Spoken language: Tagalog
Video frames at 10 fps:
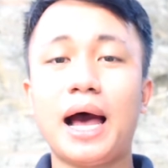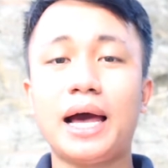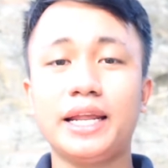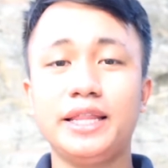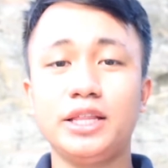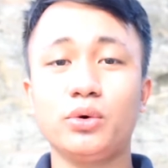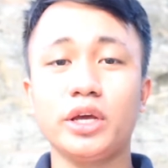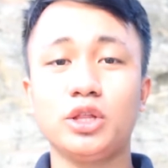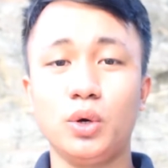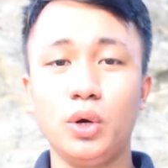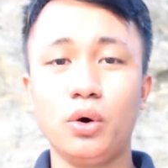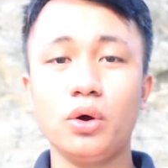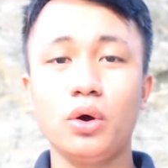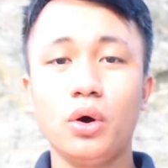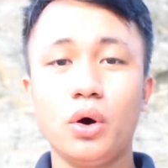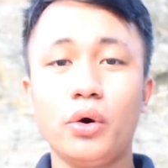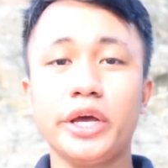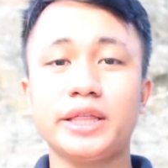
maaari ditong idulog o